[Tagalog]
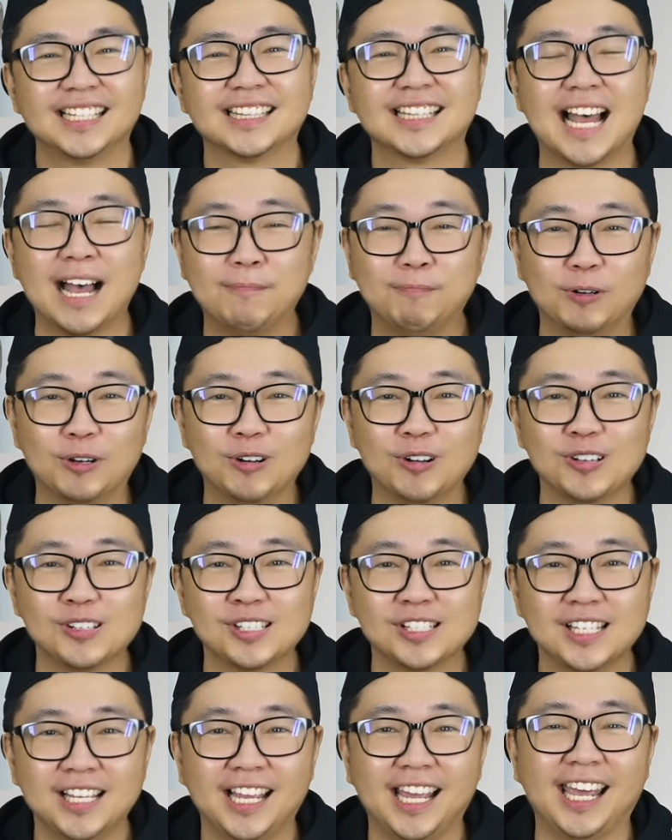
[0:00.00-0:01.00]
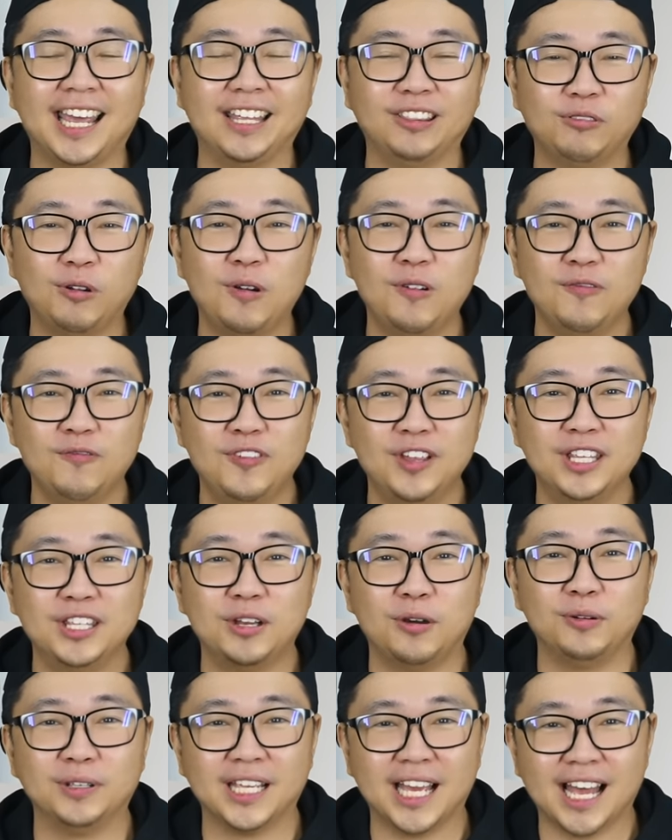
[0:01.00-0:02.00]
Tapos, ito ang
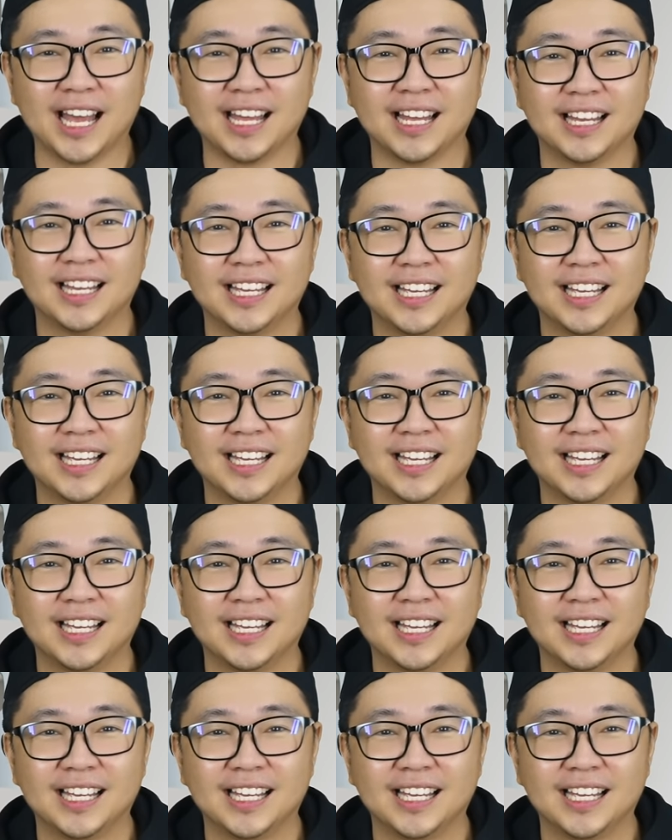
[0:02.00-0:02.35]
video niya